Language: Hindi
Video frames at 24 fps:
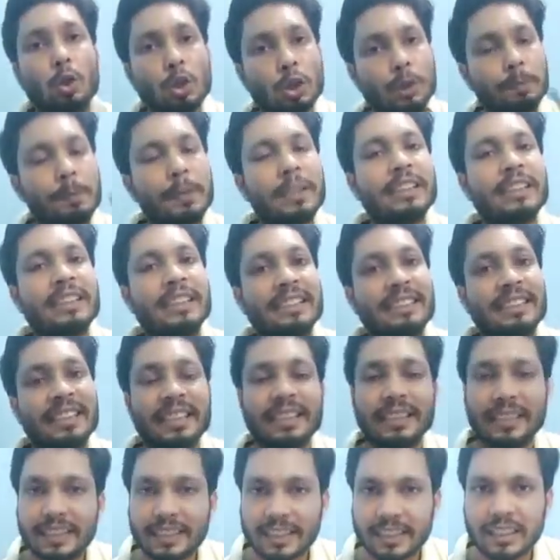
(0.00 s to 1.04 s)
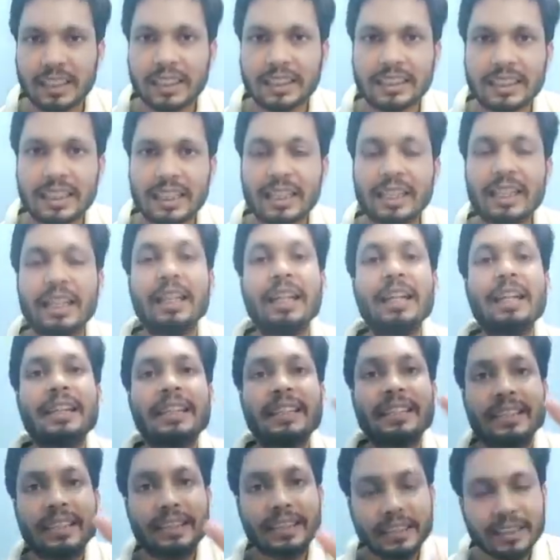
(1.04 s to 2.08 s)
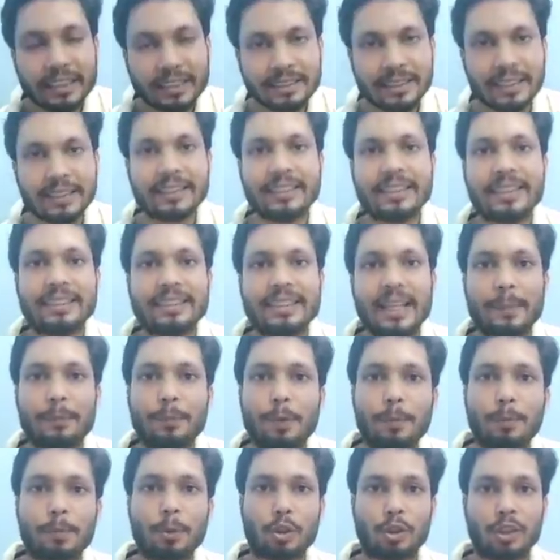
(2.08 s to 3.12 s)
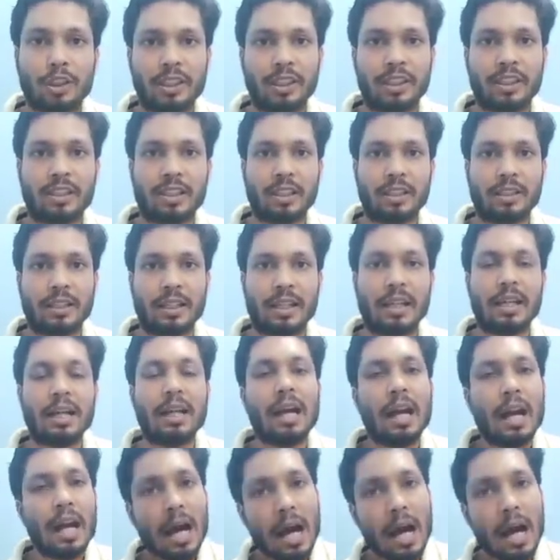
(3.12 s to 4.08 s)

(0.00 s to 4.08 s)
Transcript: उस पर चीज़ें दी गई हैं कि किस तरीके से आपको प्रोसीड करना है